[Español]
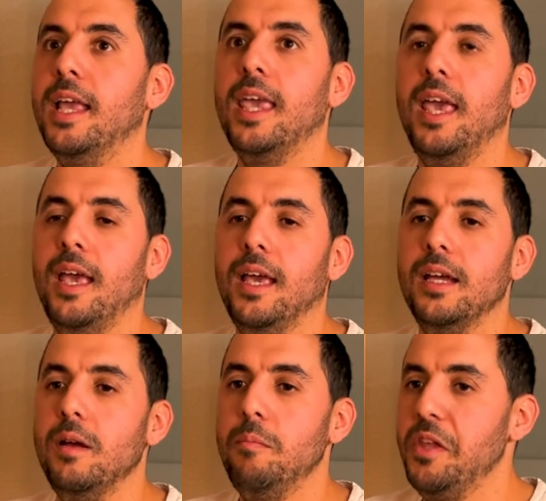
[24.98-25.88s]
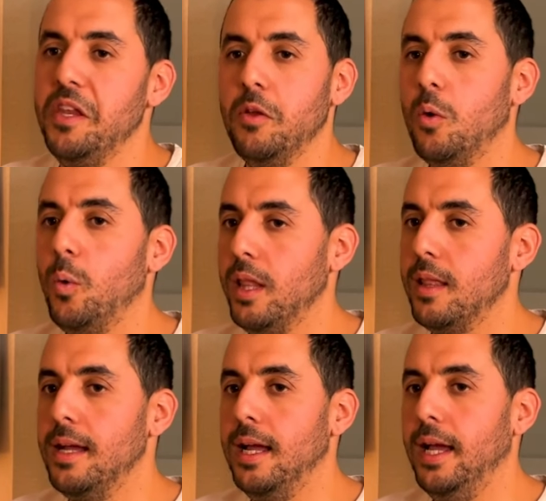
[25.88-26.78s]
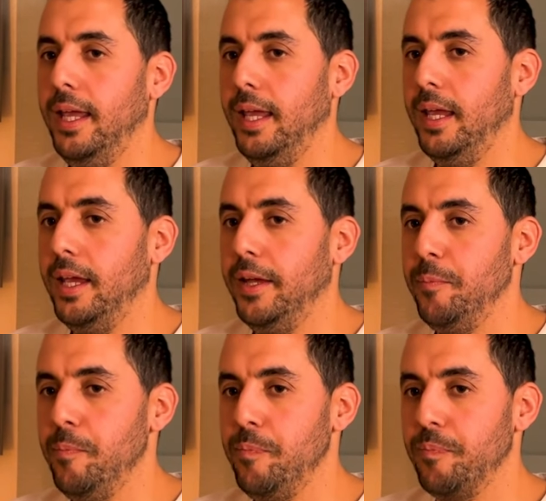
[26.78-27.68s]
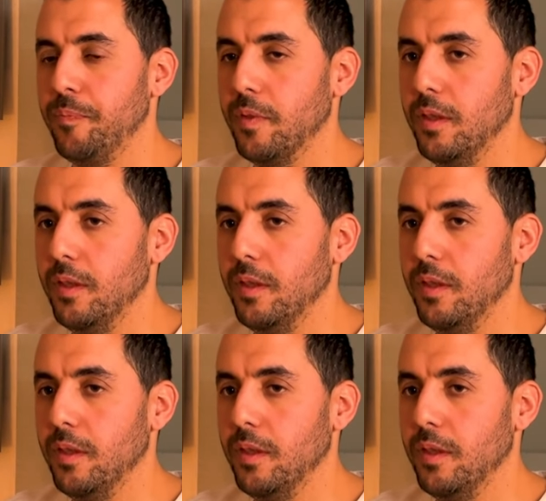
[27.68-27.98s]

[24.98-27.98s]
que, teniendo en cuenta em,